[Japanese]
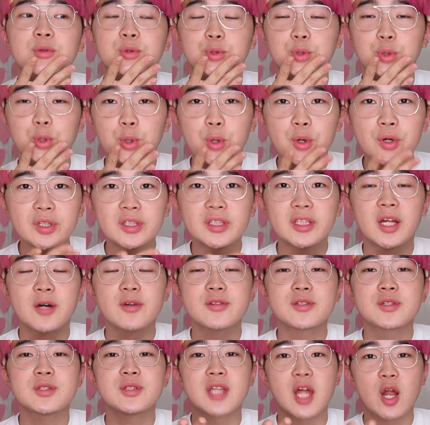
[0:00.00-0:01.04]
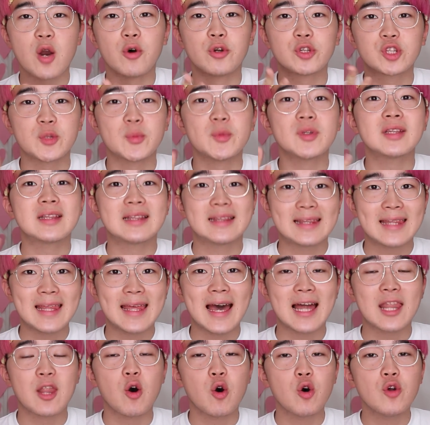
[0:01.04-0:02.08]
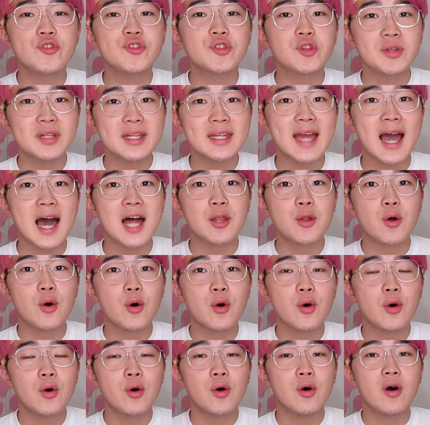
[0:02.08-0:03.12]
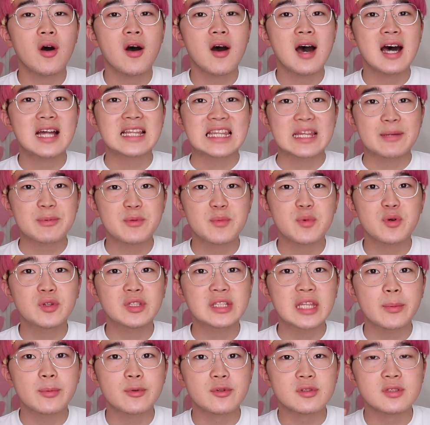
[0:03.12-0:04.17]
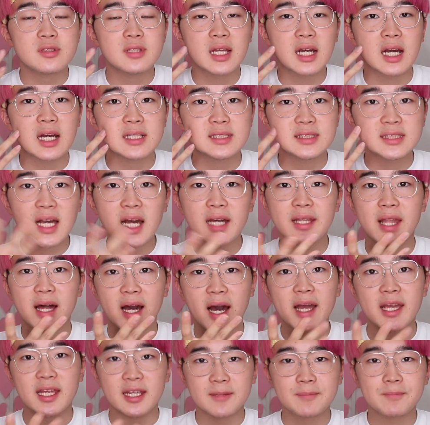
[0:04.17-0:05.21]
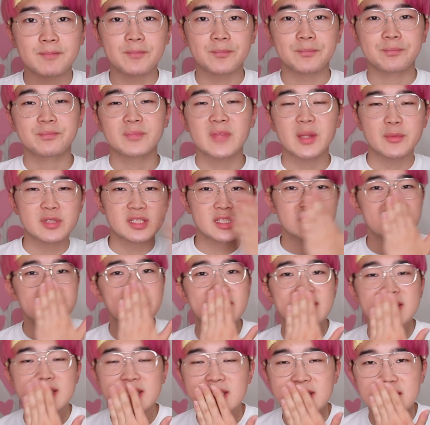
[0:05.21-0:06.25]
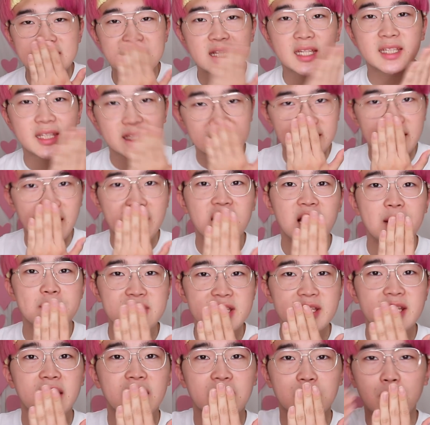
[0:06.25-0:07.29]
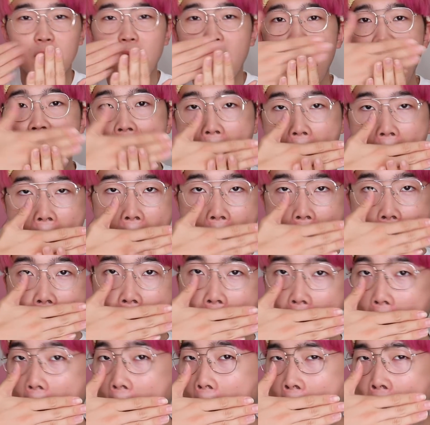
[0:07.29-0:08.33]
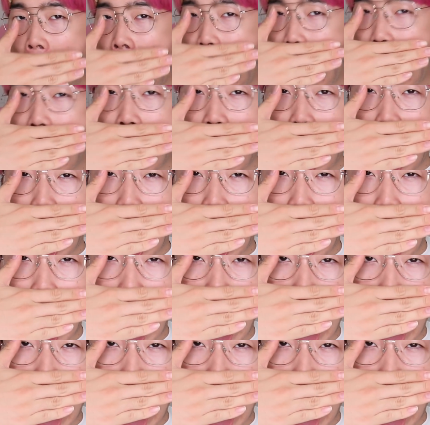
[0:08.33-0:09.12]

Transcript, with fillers: どうやって直すんだろうと思ってあの本当にあの多分僕多分なんか舌が長い多分今舌汚いかもしれないけどははええ